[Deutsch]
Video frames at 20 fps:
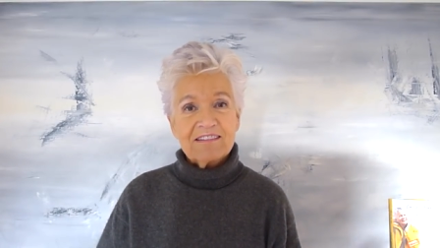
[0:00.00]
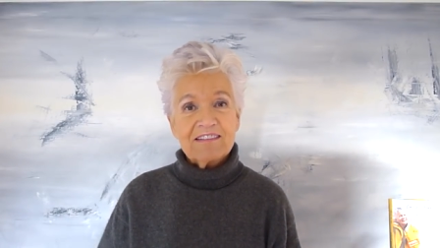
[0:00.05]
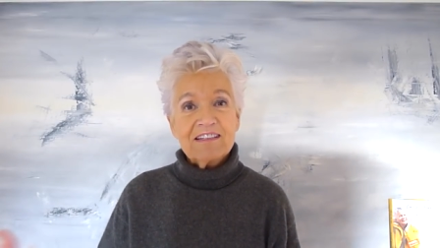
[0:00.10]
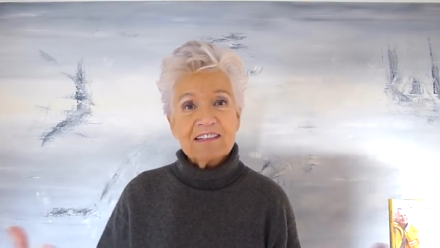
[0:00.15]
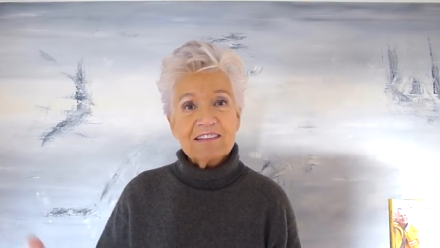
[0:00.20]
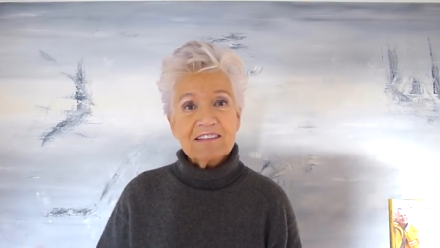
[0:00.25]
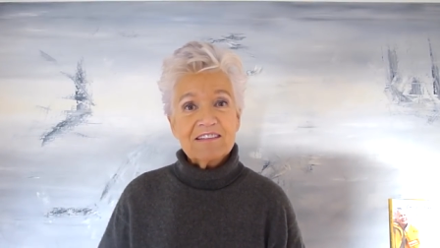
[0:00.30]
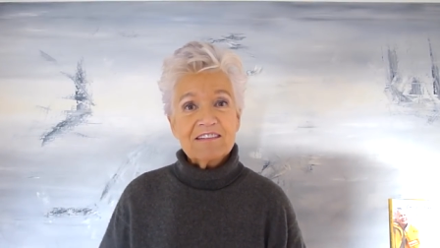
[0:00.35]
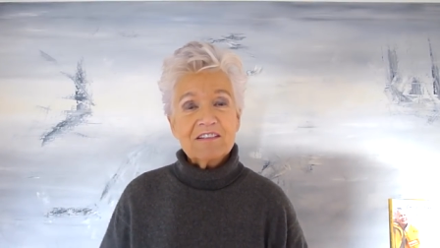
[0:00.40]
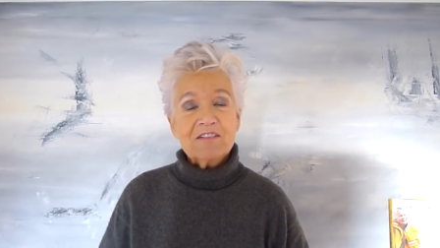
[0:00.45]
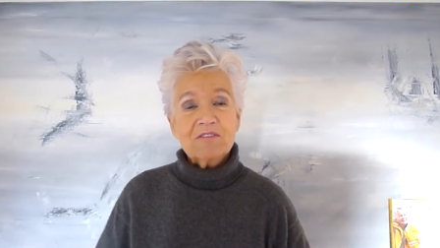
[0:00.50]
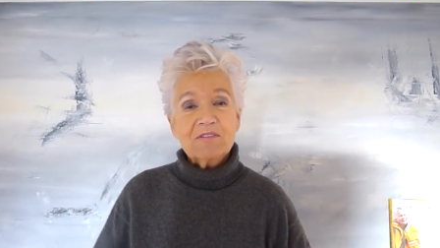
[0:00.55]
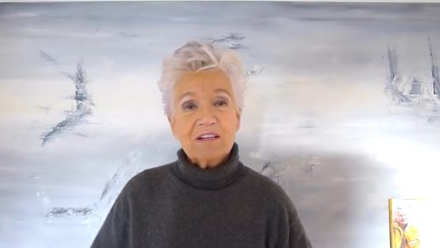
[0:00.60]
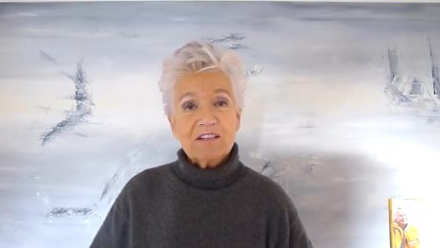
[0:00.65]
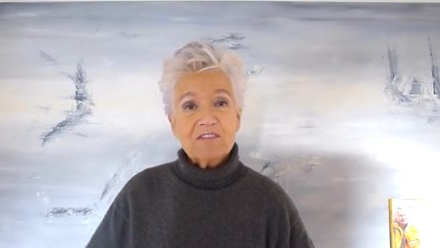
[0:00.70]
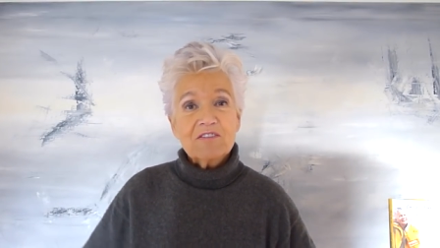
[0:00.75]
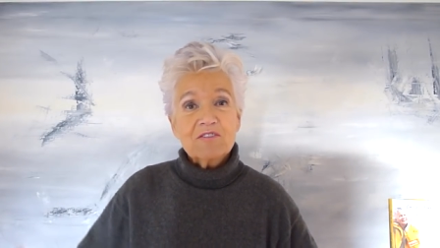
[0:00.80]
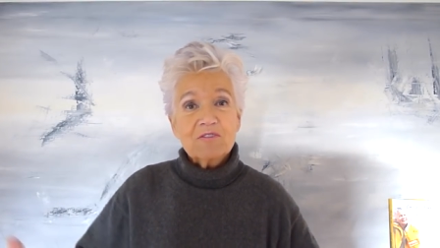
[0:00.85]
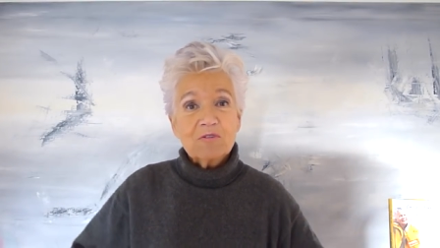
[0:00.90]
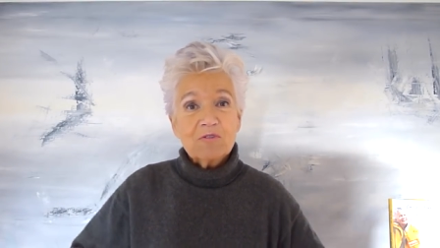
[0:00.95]
diese
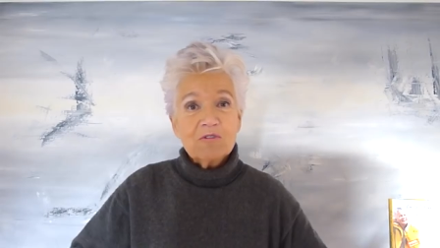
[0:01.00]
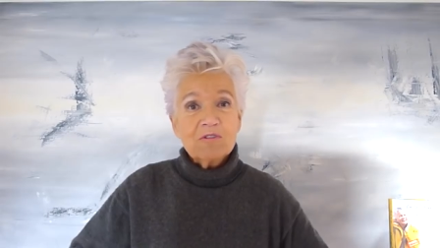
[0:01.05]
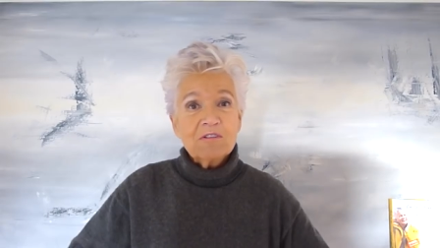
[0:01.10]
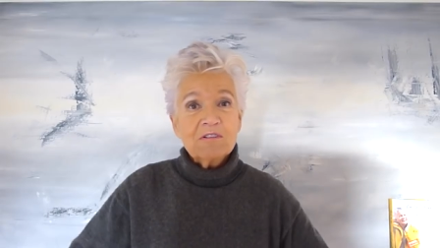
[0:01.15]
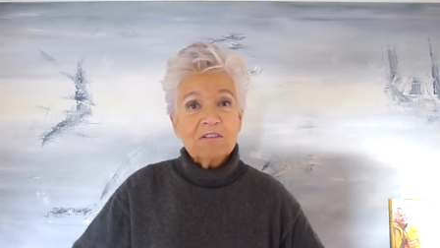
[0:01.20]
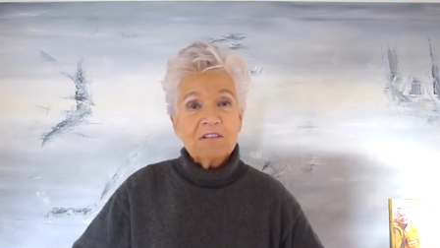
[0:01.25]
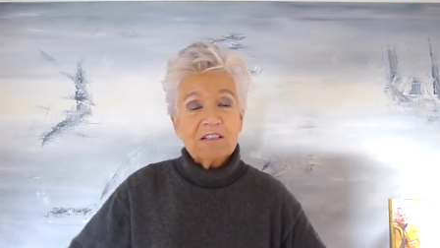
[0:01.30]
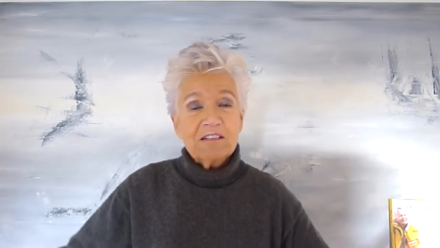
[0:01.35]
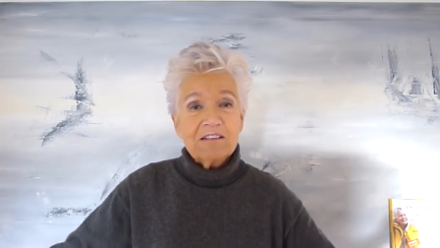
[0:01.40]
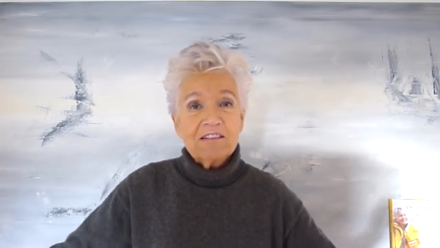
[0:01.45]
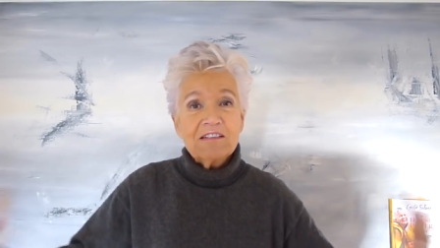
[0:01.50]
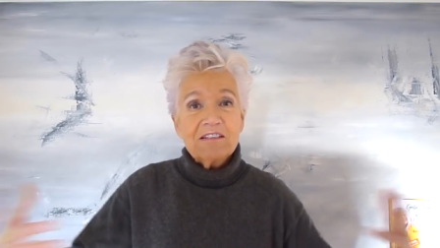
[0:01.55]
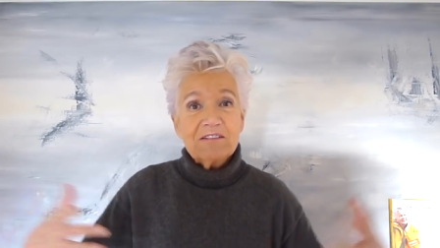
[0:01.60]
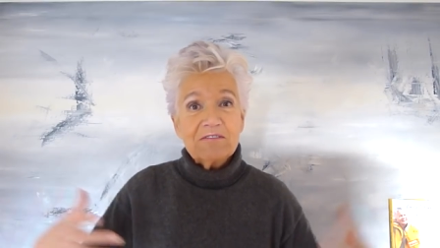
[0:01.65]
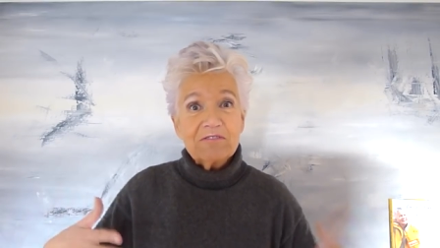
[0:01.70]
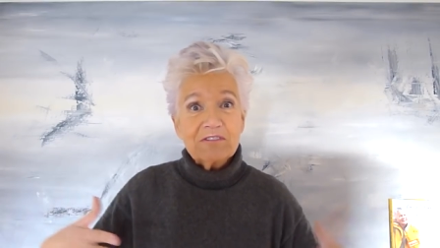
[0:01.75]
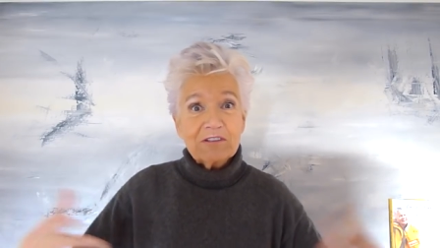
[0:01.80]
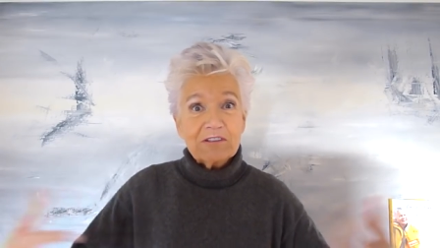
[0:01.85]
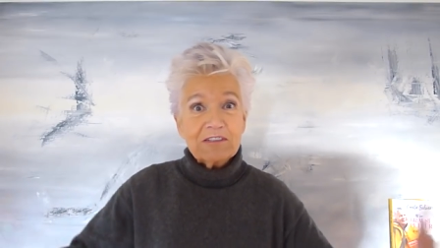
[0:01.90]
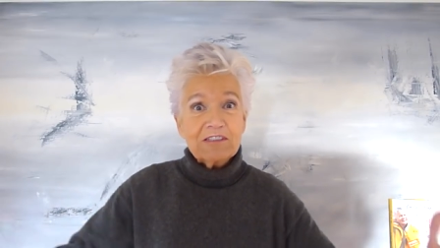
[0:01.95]
Situation in
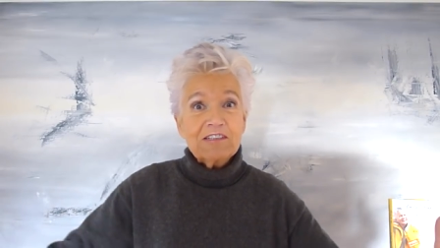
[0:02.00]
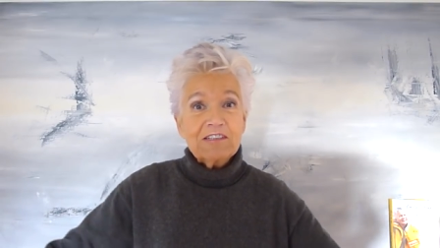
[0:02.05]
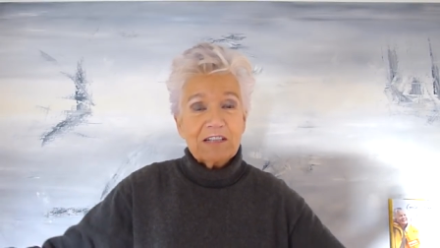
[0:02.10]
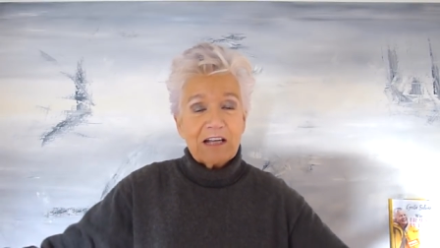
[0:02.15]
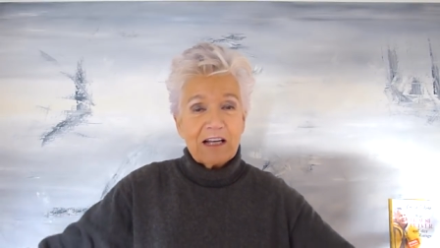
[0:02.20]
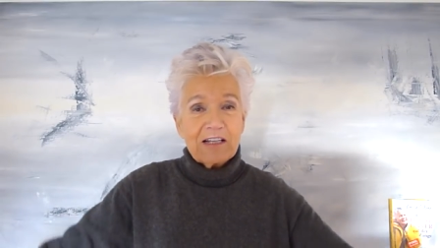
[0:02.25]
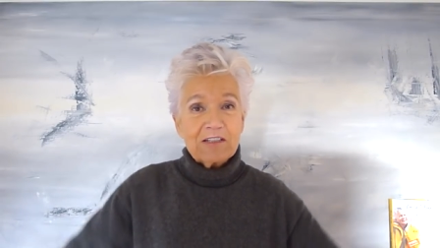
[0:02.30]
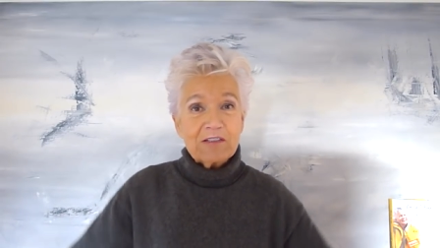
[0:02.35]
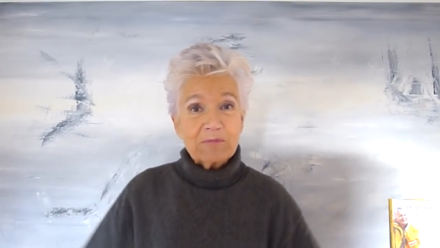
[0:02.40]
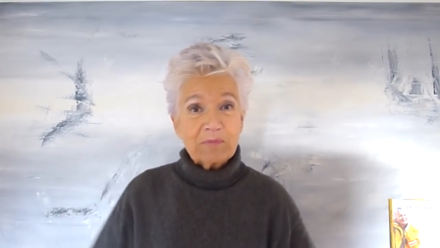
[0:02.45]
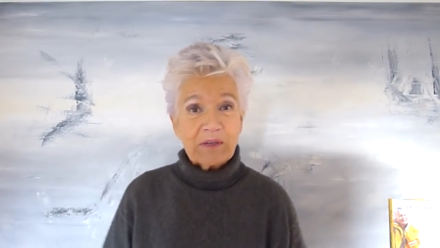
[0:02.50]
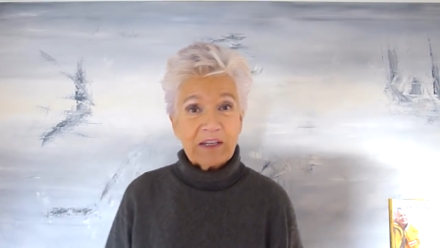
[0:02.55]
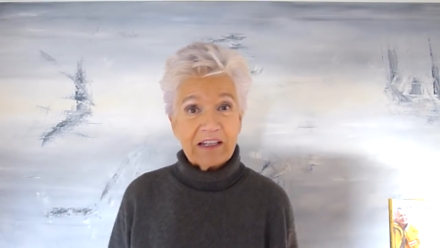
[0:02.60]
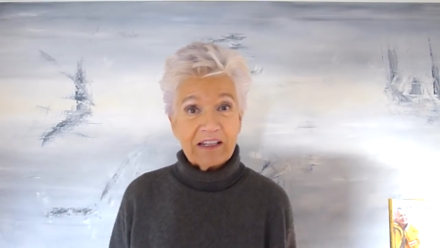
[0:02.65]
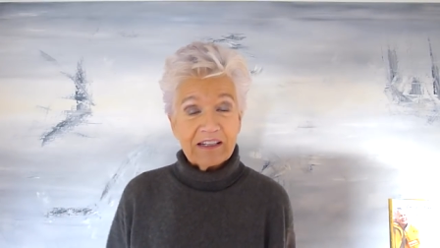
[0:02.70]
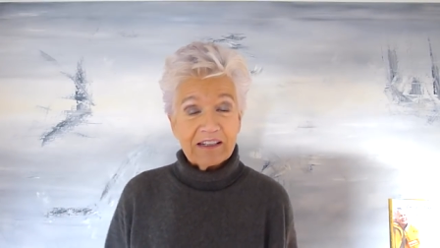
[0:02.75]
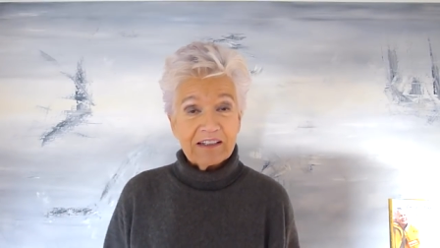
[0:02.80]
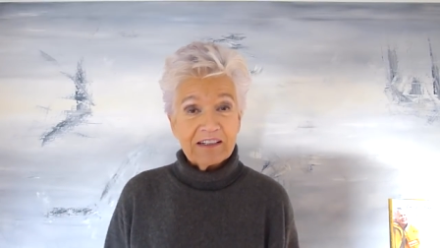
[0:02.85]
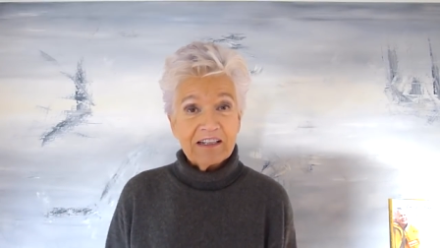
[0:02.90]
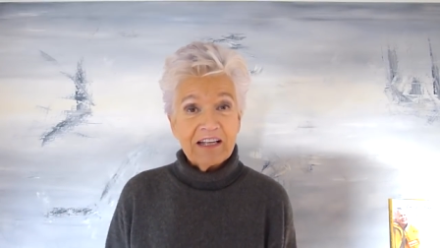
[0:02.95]
die Wirklichkeit
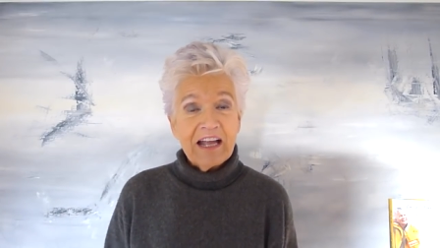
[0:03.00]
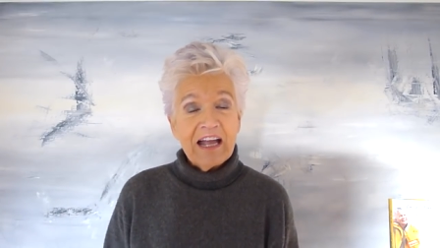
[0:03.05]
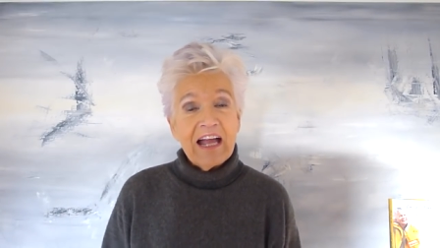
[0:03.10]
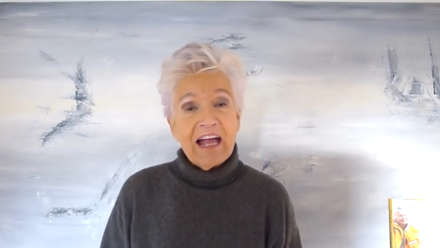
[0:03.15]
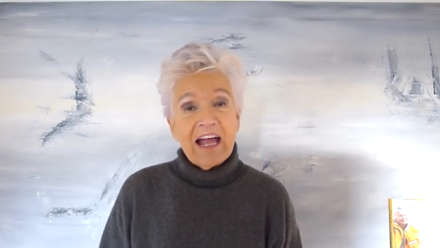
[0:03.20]
bringen.